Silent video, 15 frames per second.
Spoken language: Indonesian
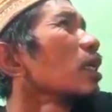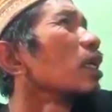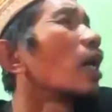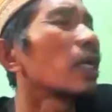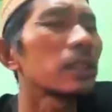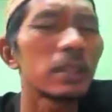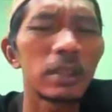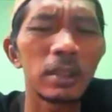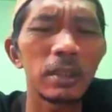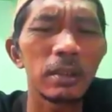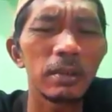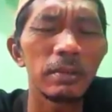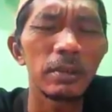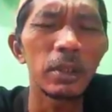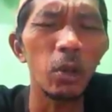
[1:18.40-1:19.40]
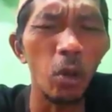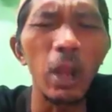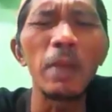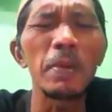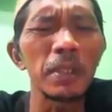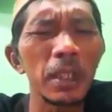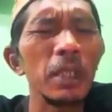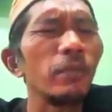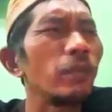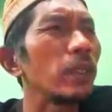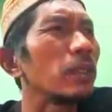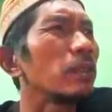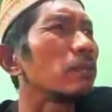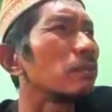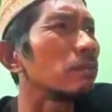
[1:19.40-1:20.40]
iya sekolah masih di
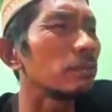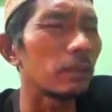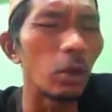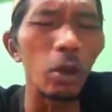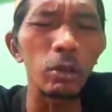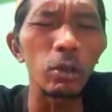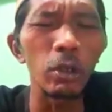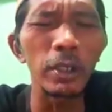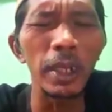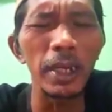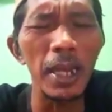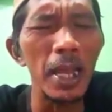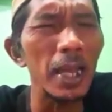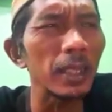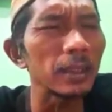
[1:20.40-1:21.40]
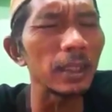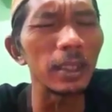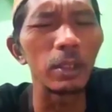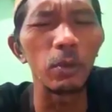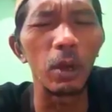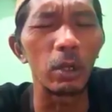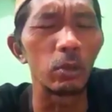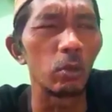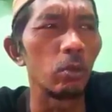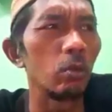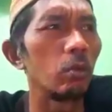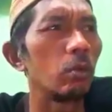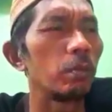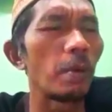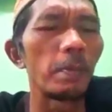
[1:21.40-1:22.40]
lockdown kan aja nih.
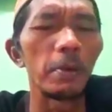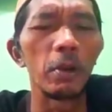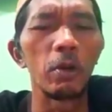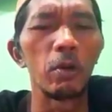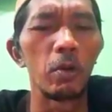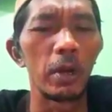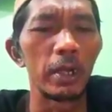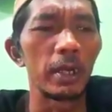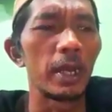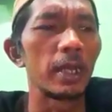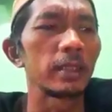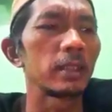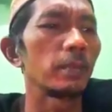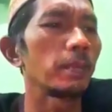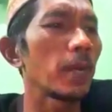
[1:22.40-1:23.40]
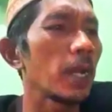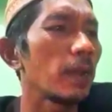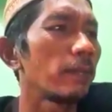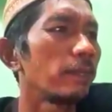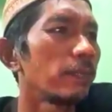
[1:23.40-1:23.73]
Waduh, kepelongoan aja pak.